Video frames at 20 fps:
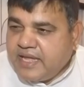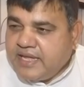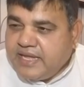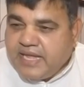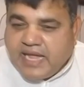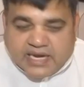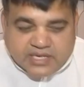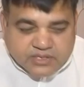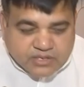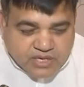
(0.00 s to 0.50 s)

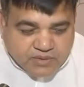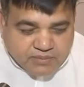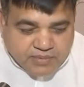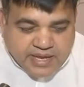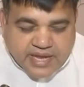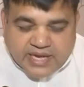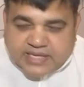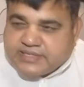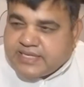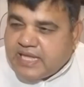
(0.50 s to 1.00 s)
एक दिन में
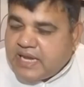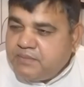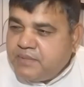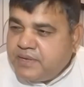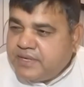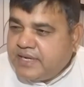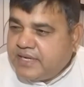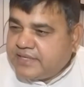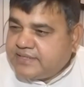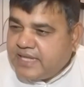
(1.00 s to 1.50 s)
एक साल
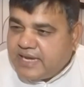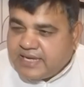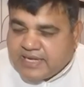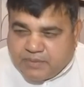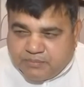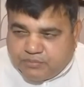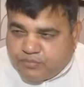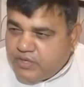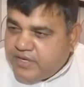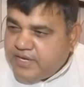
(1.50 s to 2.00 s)
में डेढ़ साल का
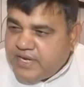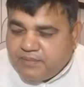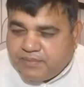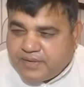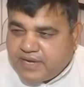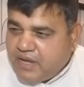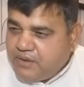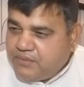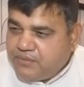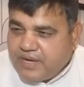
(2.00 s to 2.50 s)
पुल नहीं
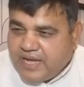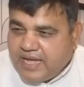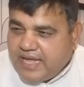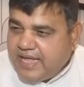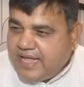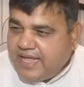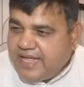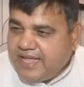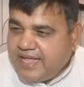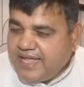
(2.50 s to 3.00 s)
बना हुआ
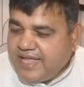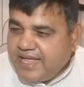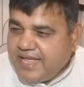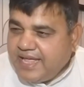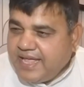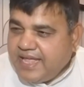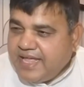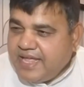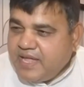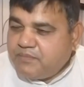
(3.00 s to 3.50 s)
है
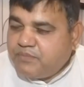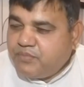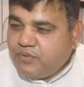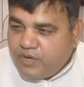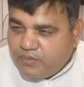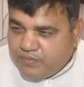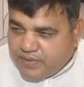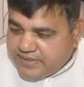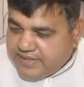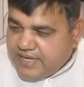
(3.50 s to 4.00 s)
ये
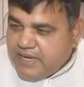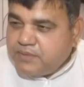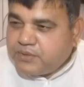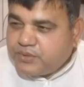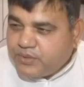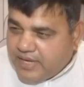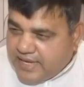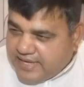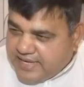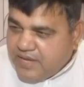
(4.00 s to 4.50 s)
पुल बनने में
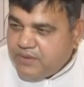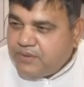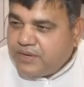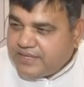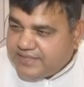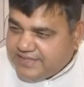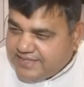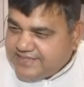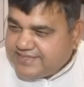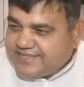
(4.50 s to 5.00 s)
तो लगे होंगे
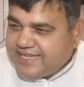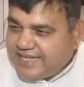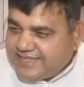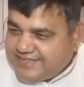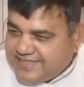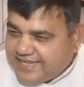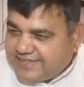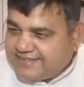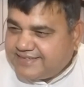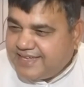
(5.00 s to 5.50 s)
तीन साल
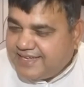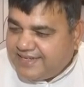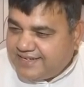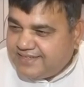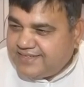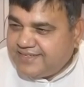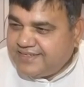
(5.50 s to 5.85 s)
चार साल